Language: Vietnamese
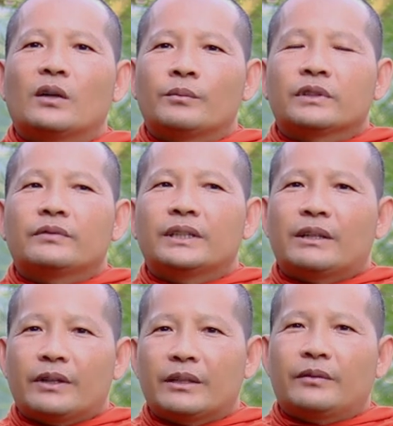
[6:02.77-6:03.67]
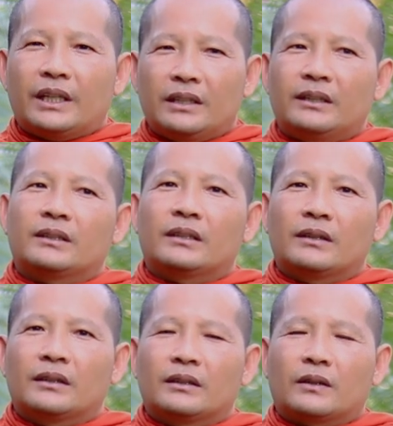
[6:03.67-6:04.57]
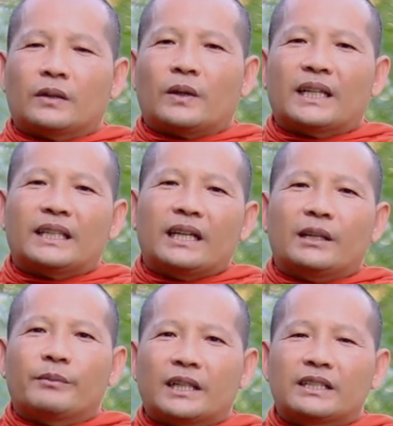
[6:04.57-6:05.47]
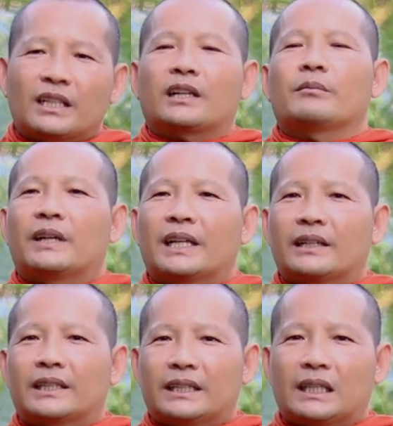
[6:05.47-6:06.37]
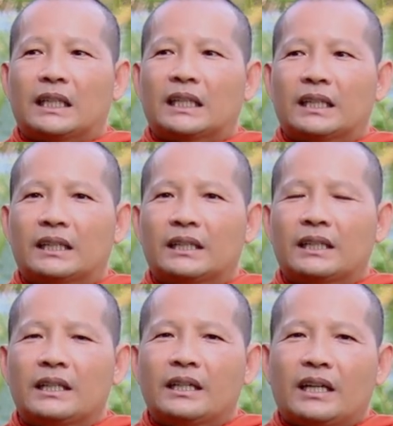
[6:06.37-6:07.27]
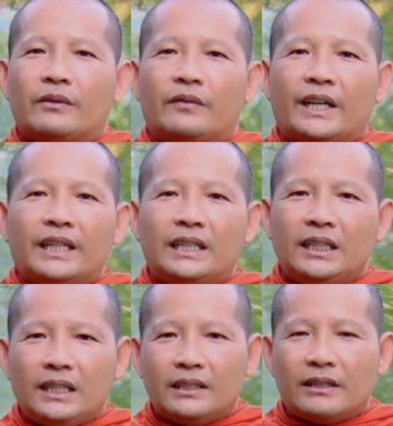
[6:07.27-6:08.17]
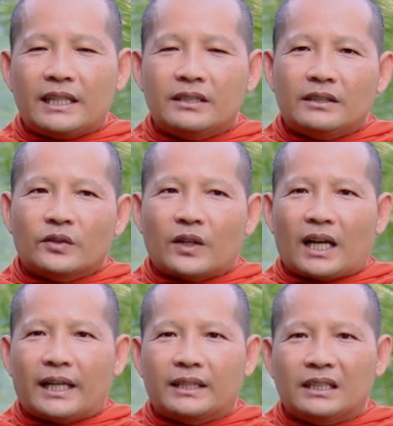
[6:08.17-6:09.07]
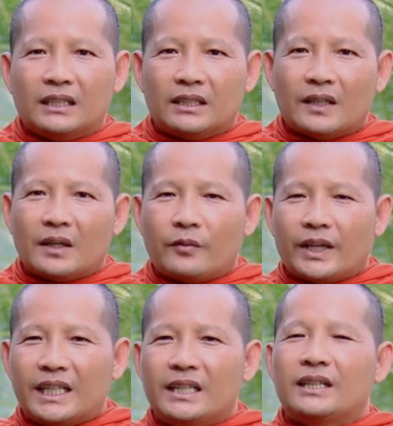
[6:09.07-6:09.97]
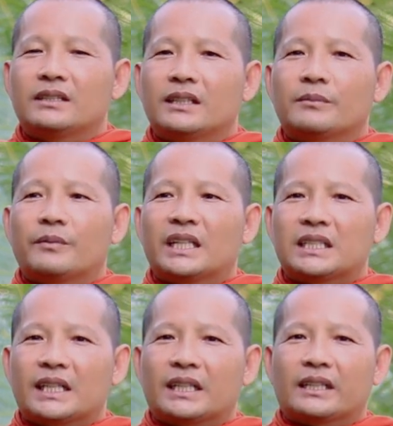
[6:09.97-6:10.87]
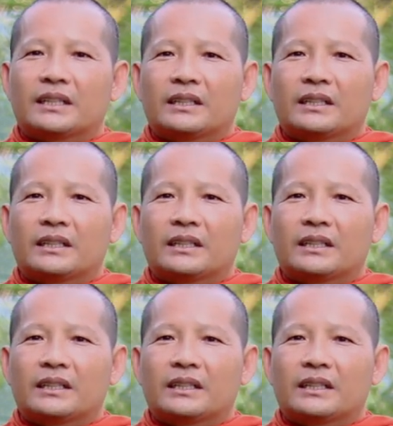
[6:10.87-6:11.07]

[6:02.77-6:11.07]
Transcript: cung thưa vậy vậy còn tay đầm rơi chết là bọn nè đập tay à với đại dương sờ lãnh à với đại dương phân chất